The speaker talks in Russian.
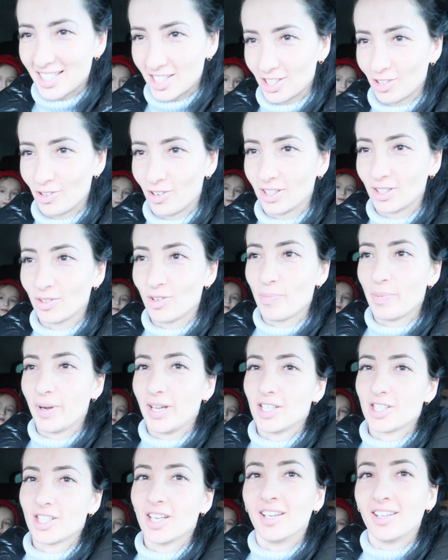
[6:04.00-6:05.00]
Саша такой, а ты куда
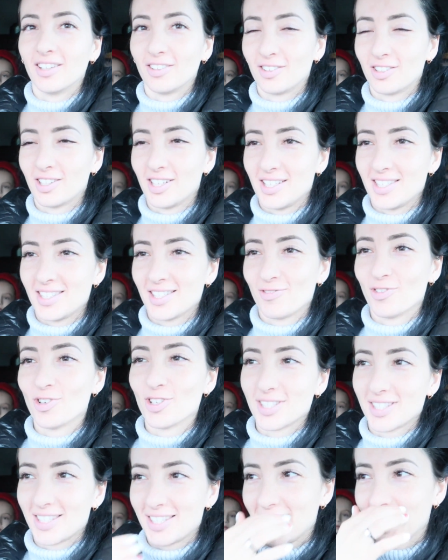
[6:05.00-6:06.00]
поешь? Кажется,
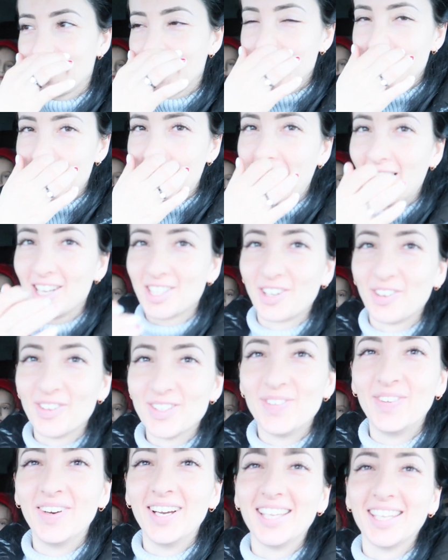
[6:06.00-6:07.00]
волосы седые
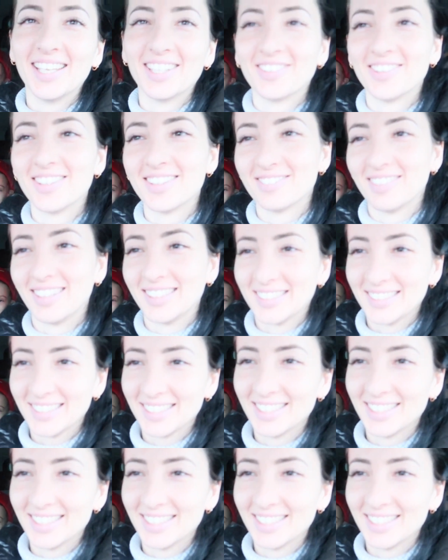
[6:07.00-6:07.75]
закрашивать поеду от вас.